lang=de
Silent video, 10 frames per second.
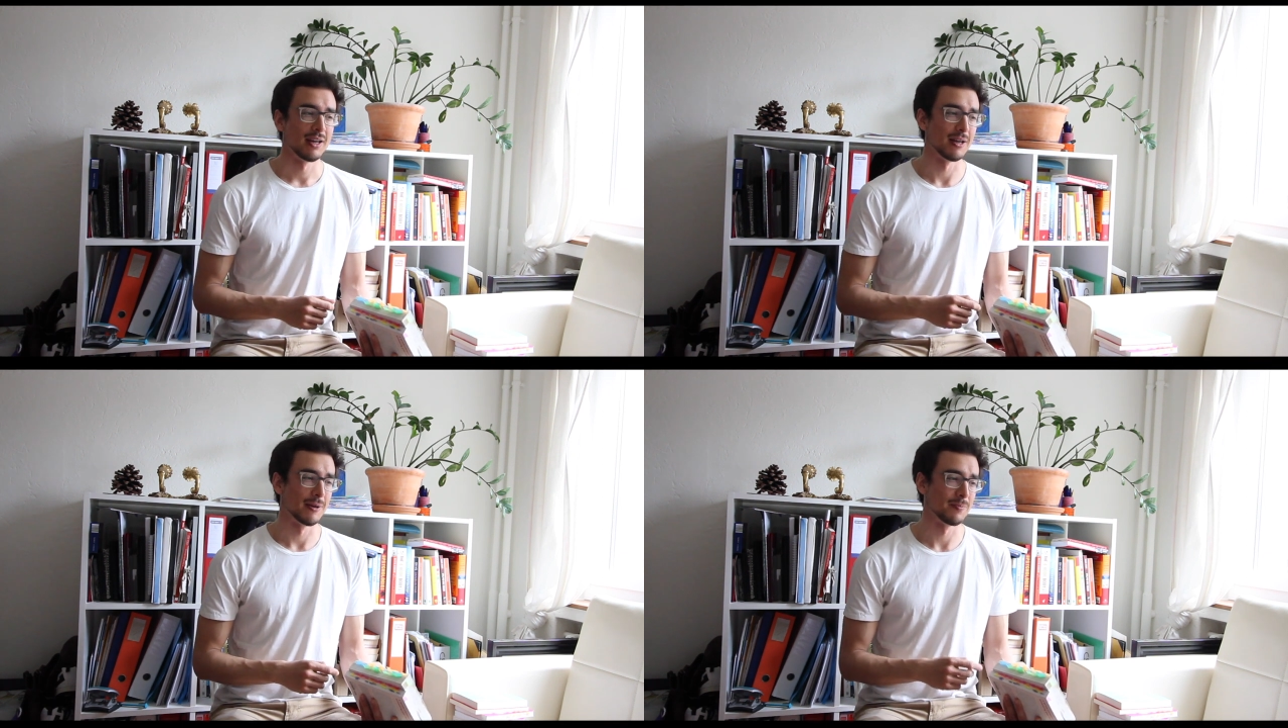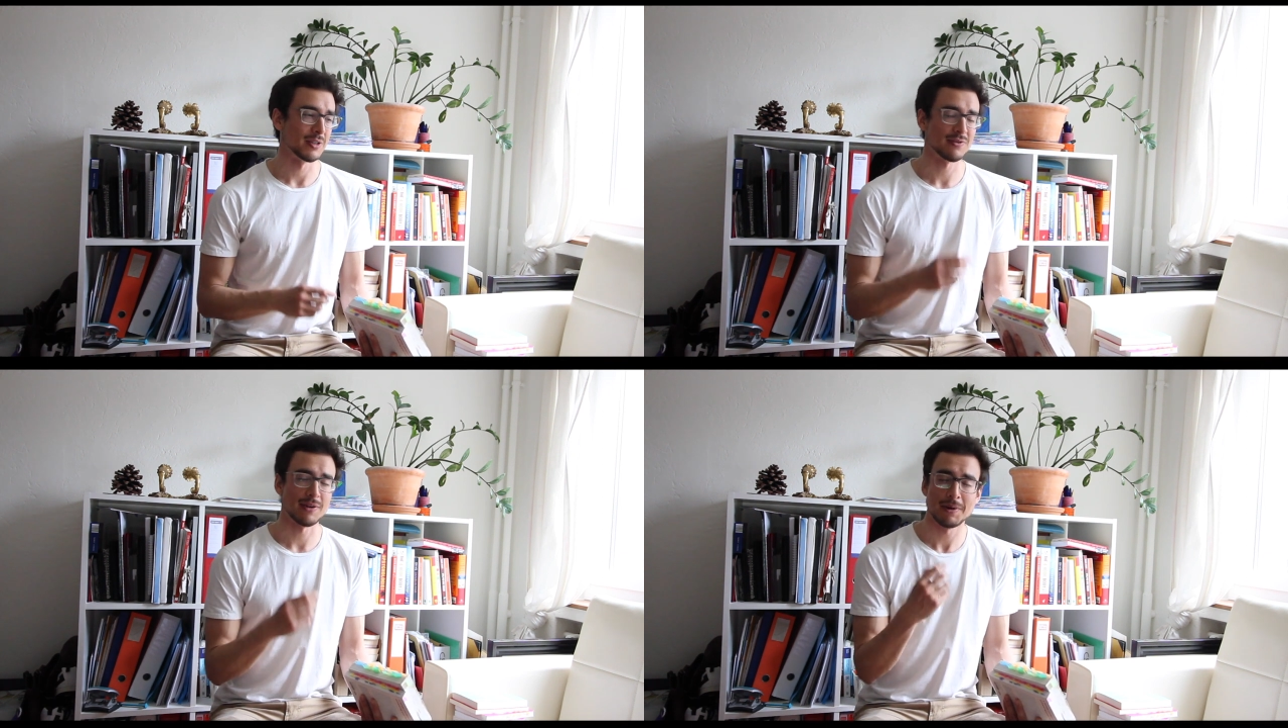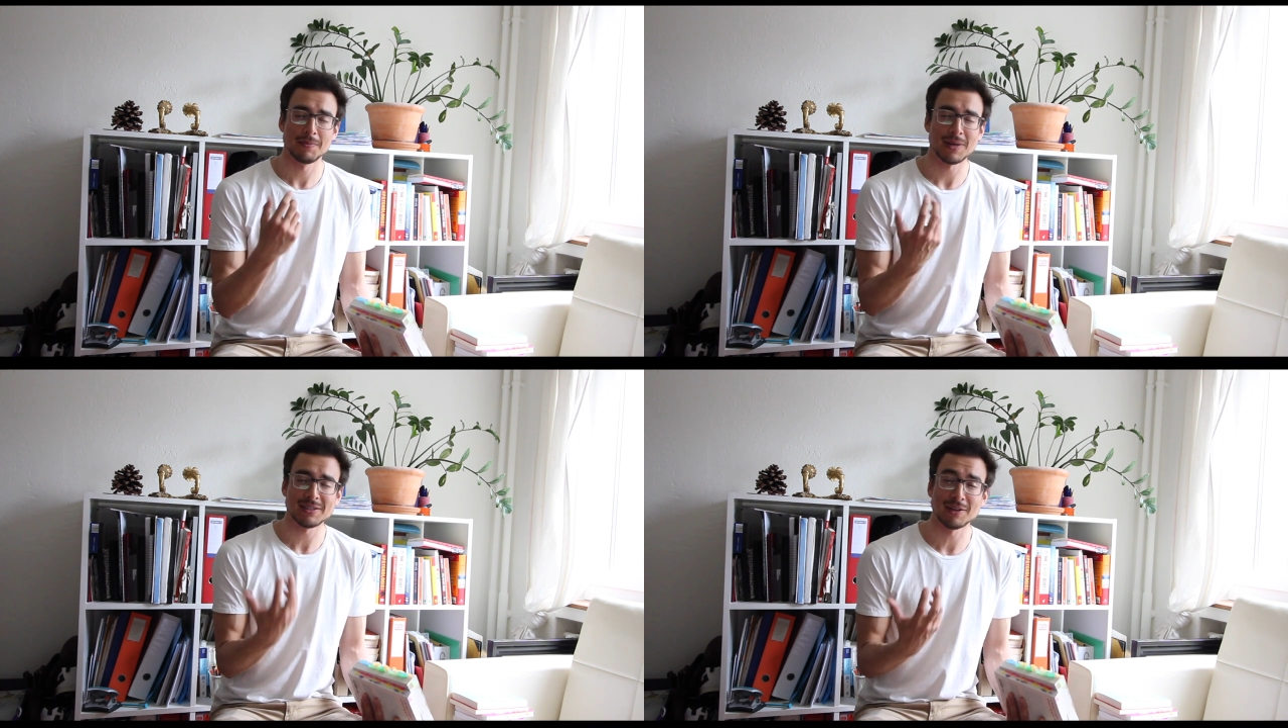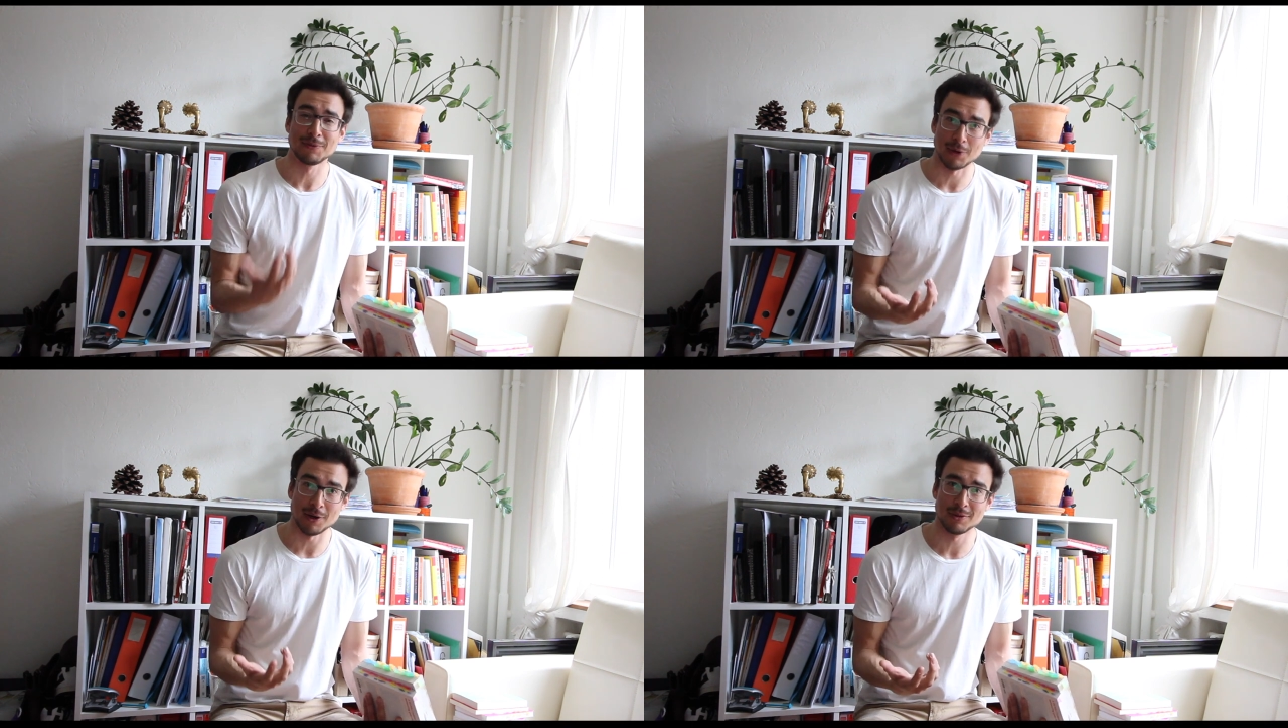Ähm, das war mein bester
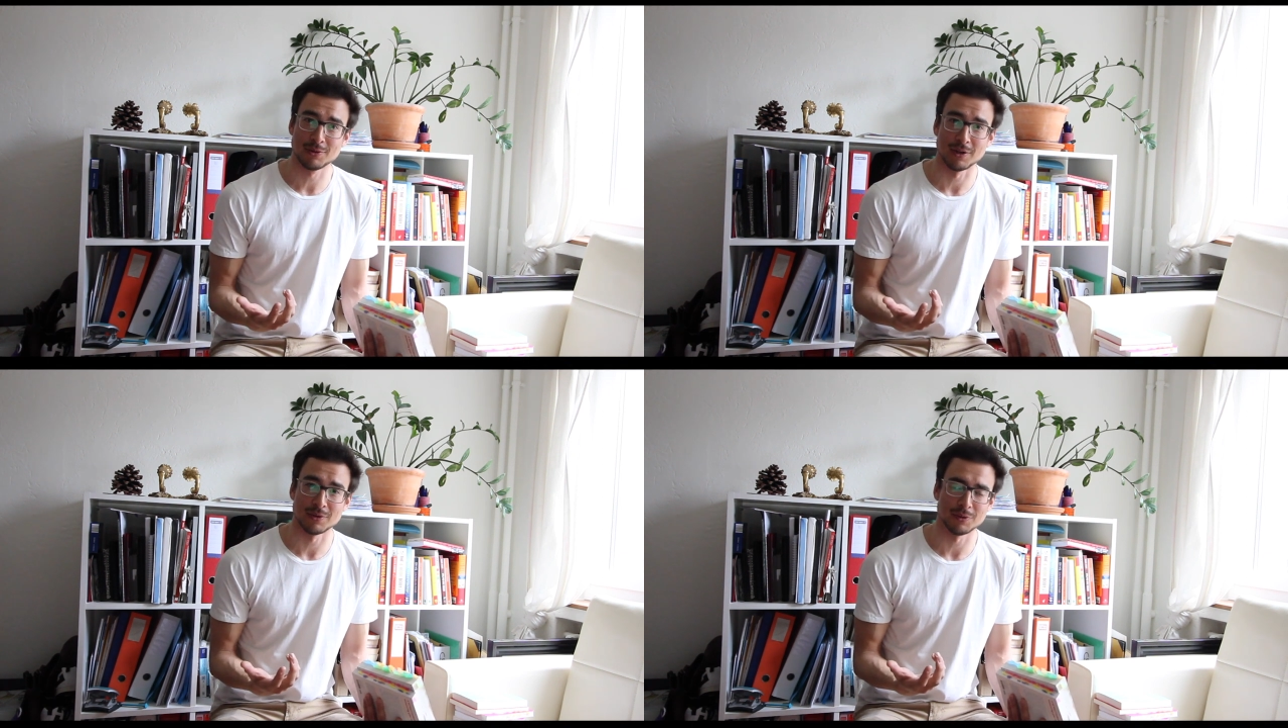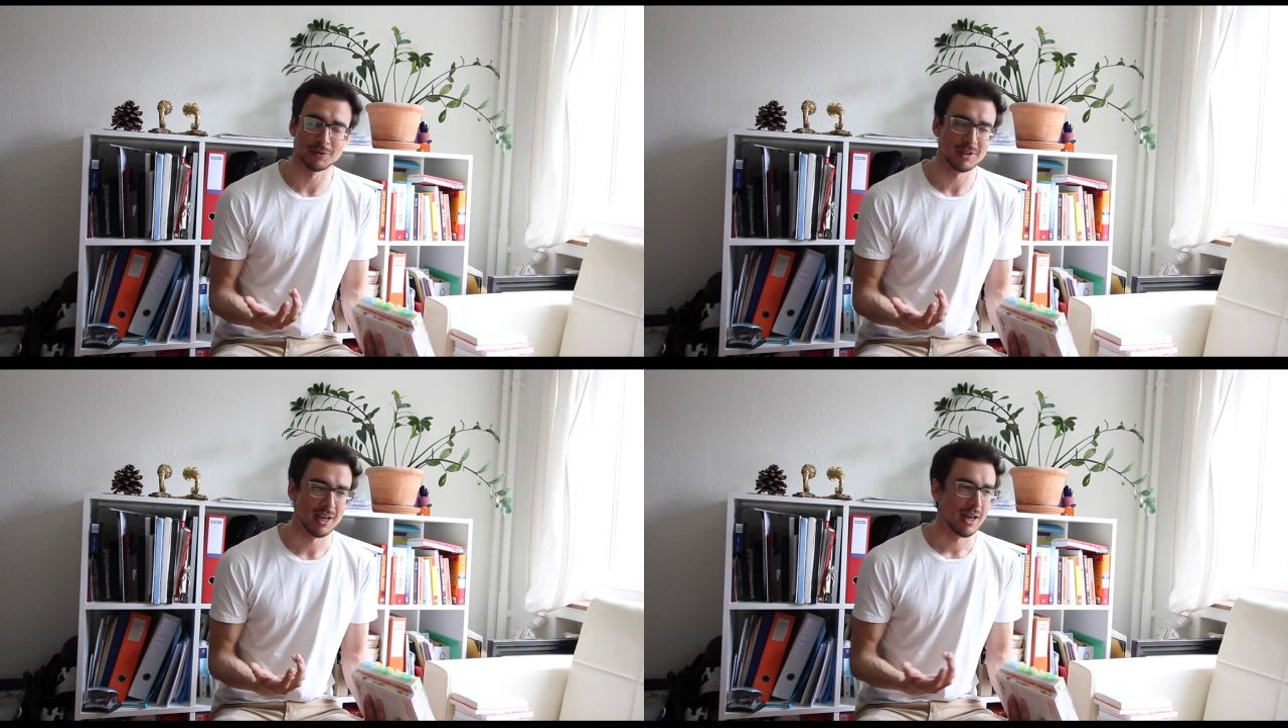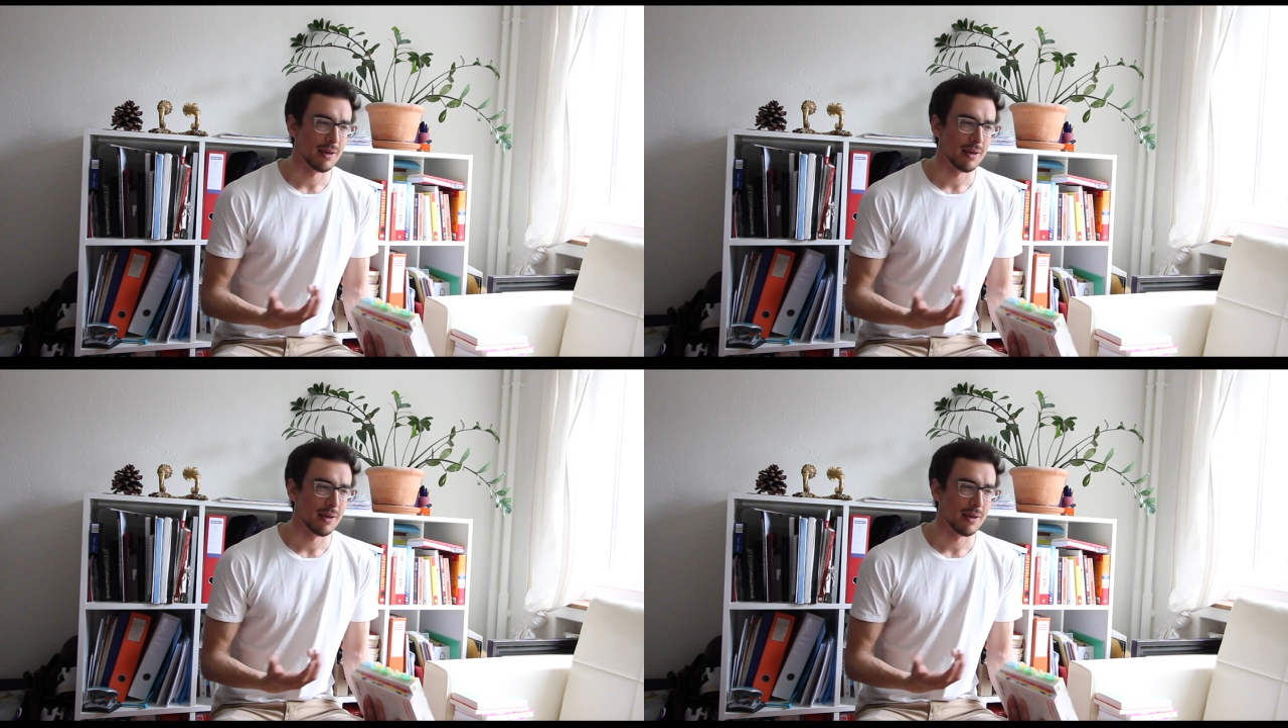Freund dort und